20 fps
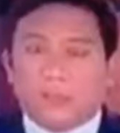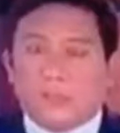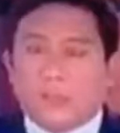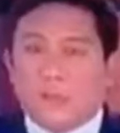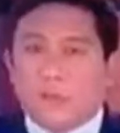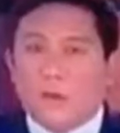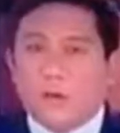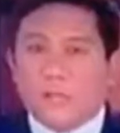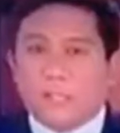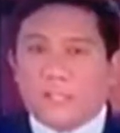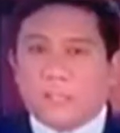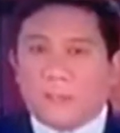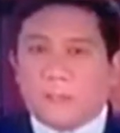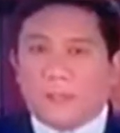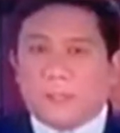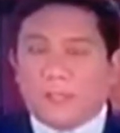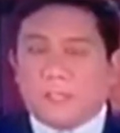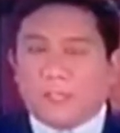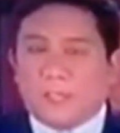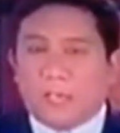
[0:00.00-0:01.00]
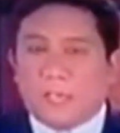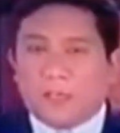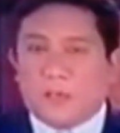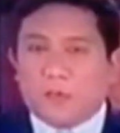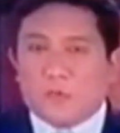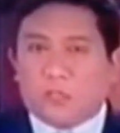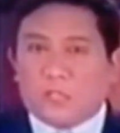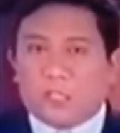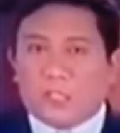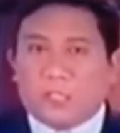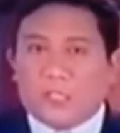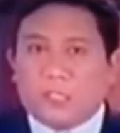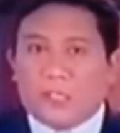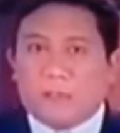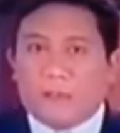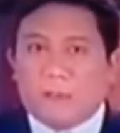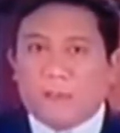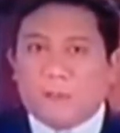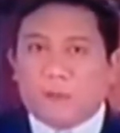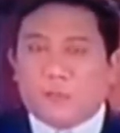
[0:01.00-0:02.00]
sunduan sa pag-recycle sa di
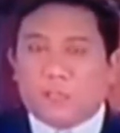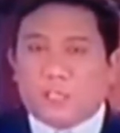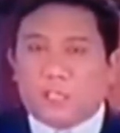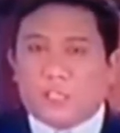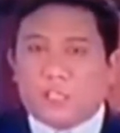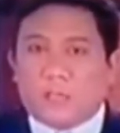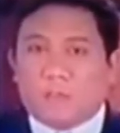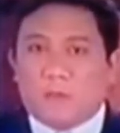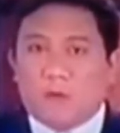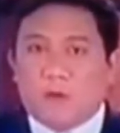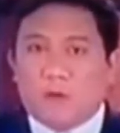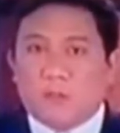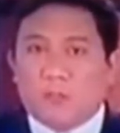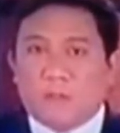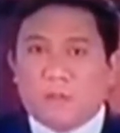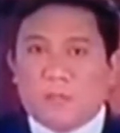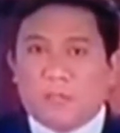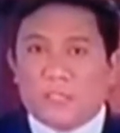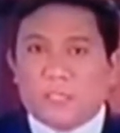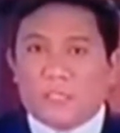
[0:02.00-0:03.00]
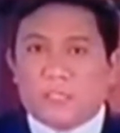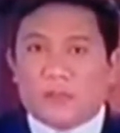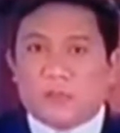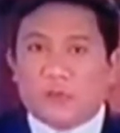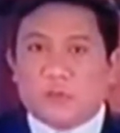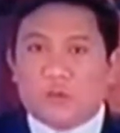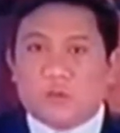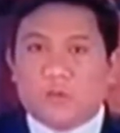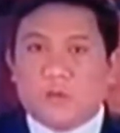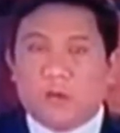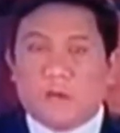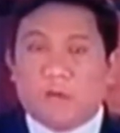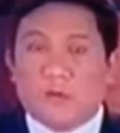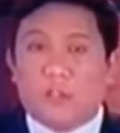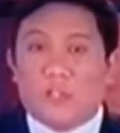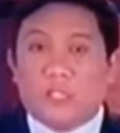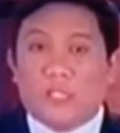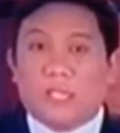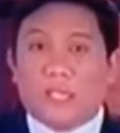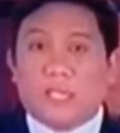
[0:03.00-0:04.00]
na mapuslang sabon ang mga sendong
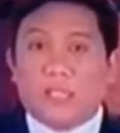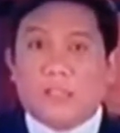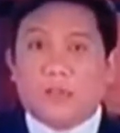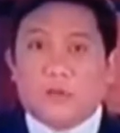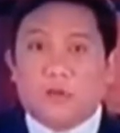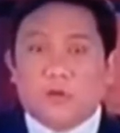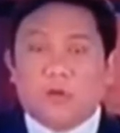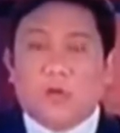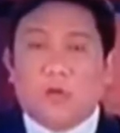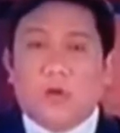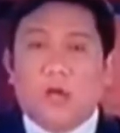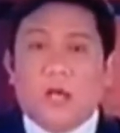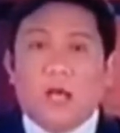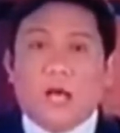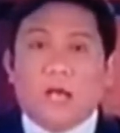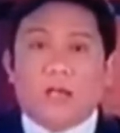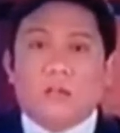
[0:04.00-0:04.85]
survivors sa Cagayan de Oro